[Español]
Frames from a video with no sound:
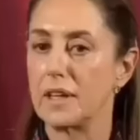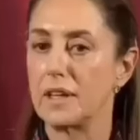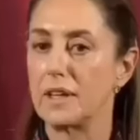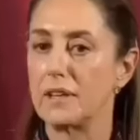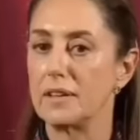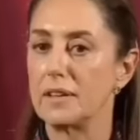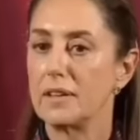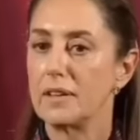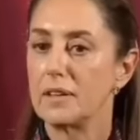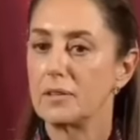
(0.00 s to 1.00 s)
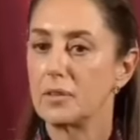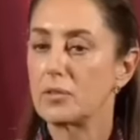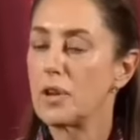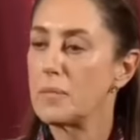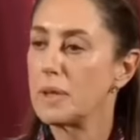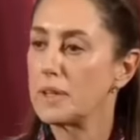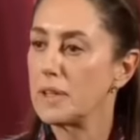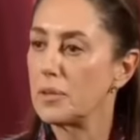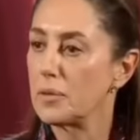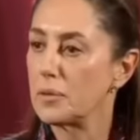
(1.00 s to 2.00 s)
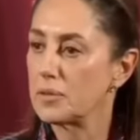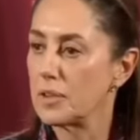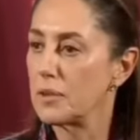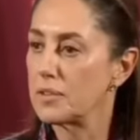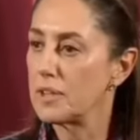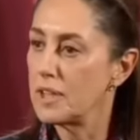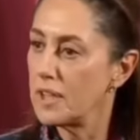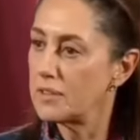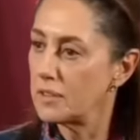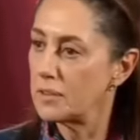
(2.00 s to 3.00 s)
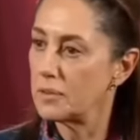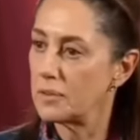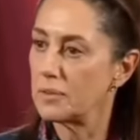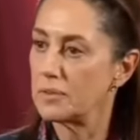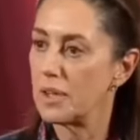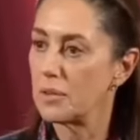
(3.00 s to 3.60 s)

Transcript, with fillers: que no solamente lo siguió ese día, sino